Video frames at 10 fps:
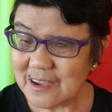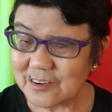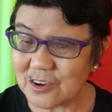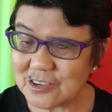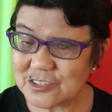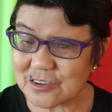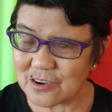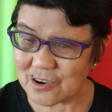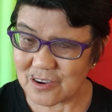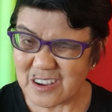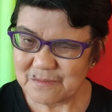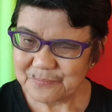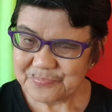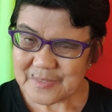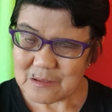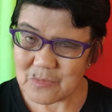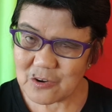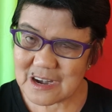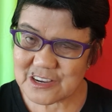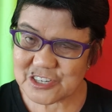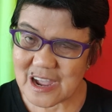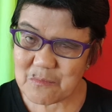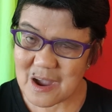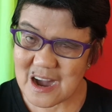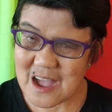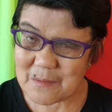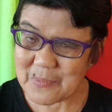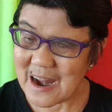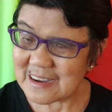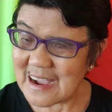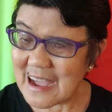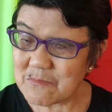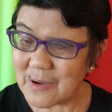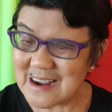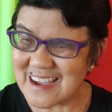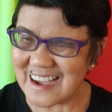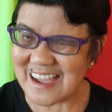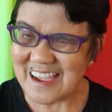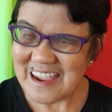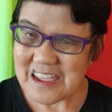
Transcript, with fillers: No? So, mauna siya mga palangga, mga,